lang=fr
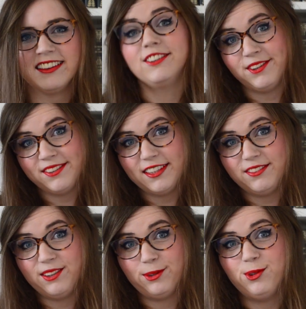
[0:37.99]
Dans cette
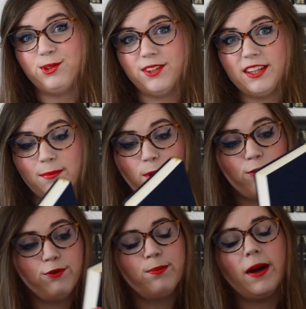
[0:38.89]
vidéo, je vais d'abord
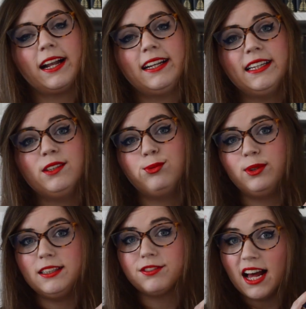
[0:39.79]
vous parler du
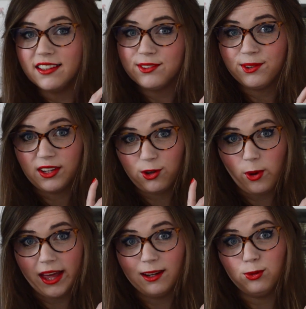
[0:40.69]
livre Un sang
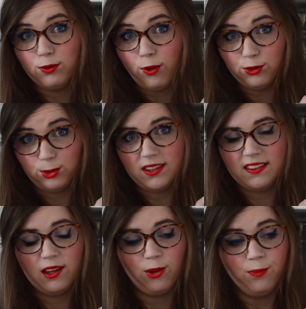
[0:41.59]
d'aquarelle de Françoise
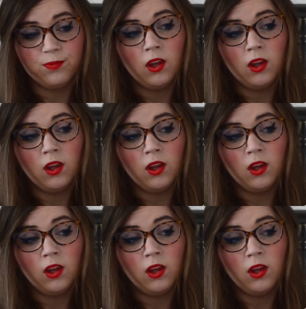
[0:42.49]
Sagan.